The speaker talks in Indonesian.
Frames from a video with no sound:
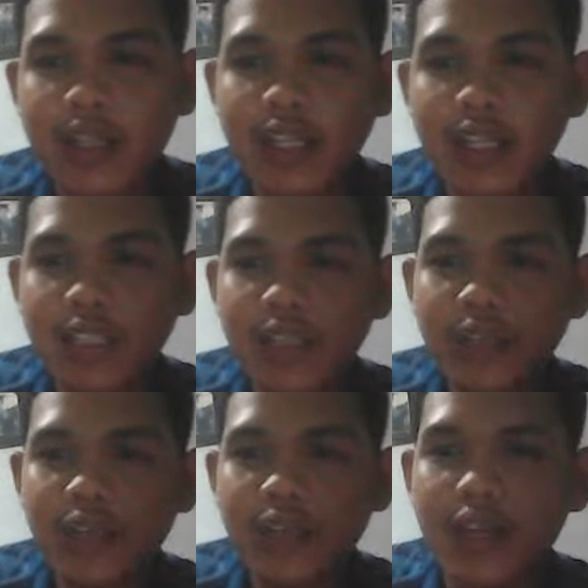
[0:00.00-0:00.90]
Nah, di
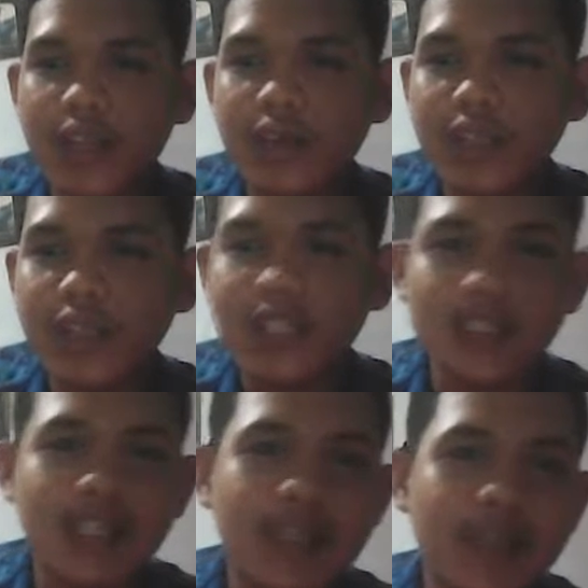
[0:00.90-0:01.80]
sini udah udah
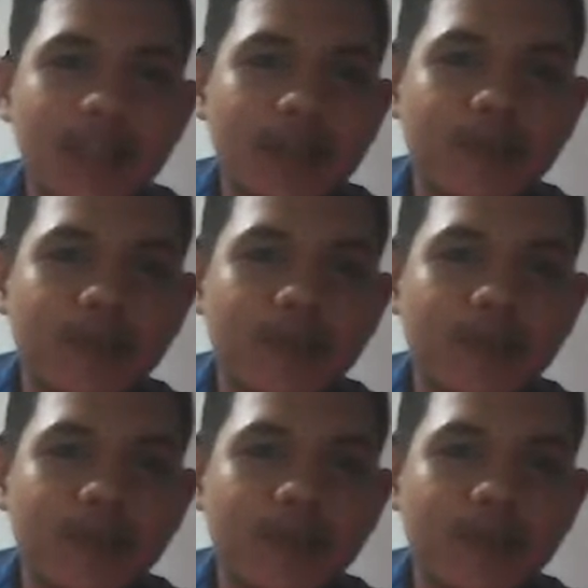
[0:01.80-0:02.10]
selesai.